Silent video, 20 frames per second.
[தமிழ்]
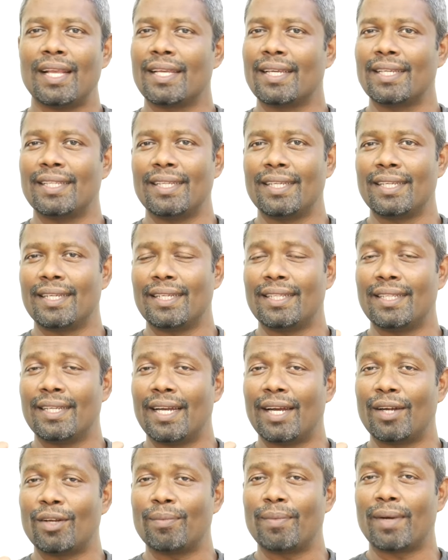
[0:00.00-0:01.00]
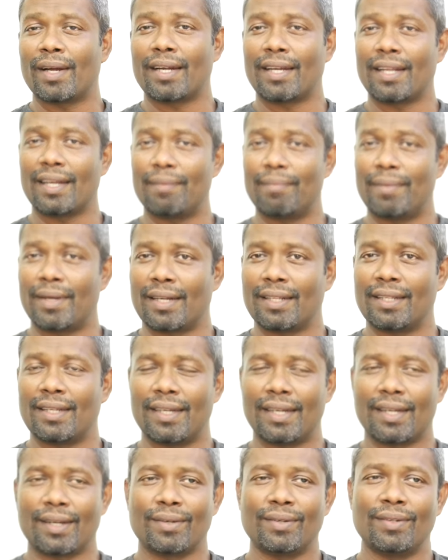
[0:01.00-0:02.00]
இது இது நெட்ஒர்க் மார்க்கெட்டிங்கில்
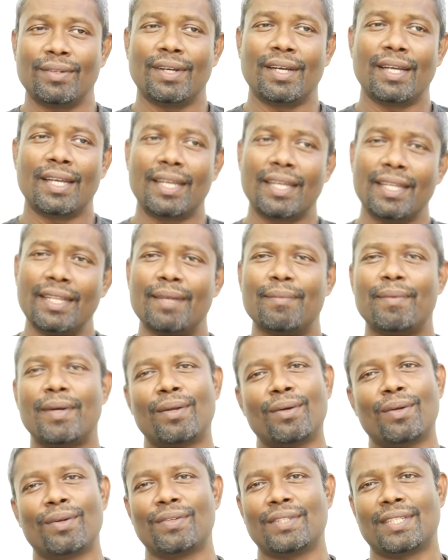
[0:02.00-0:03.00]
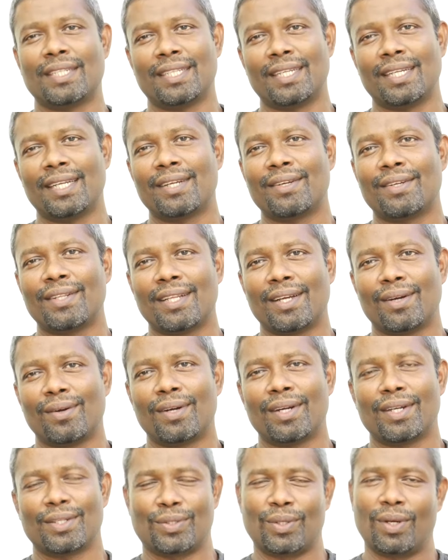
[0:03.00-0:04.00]
மட்டும்தான் நடக்கும் இந்த மாதிரி ஒரு விஷயத்த நீங்கள் வந்து
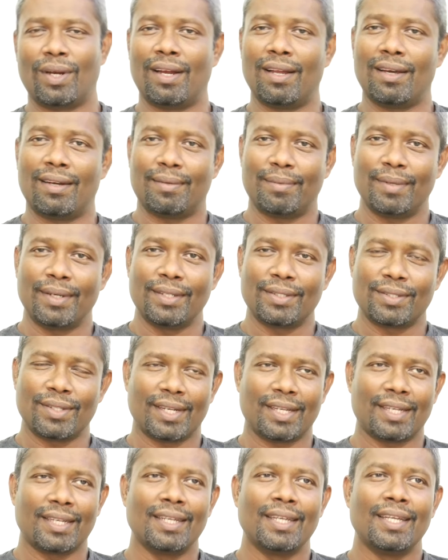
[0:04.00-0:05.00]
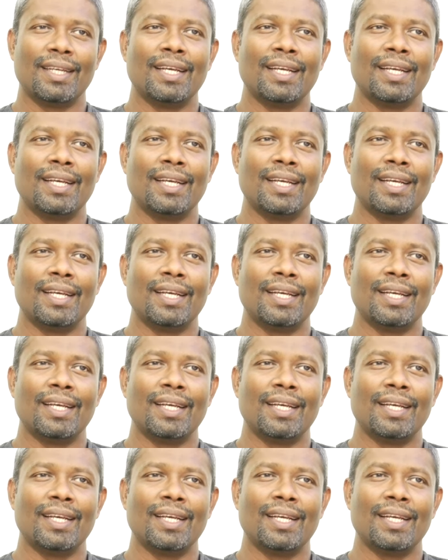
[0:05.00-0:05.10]
அவங்ககிட்ட சொல்லலாம் அப்படின்னு சொன்னேன்